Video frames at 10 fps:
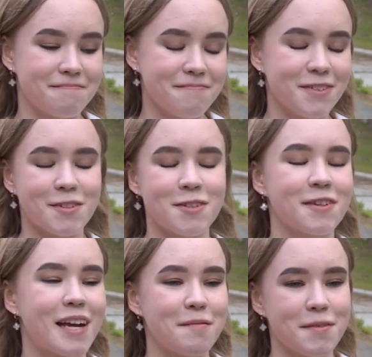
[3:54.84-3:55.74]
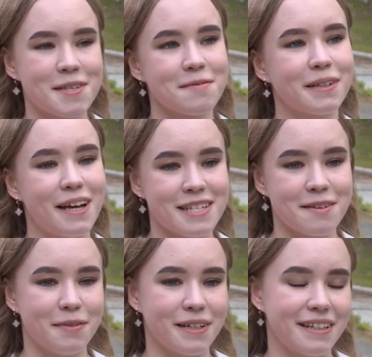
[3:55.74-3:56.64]
не то что я, мы всем
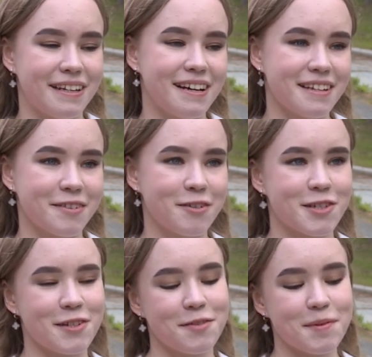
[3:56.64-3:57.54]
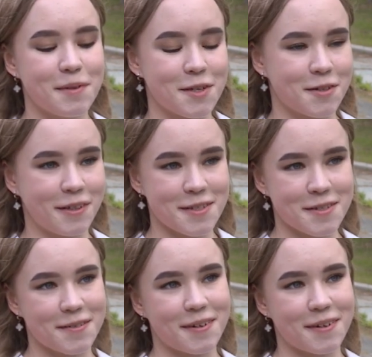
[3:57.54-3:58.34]
классом благодарны, очень любим нашу классную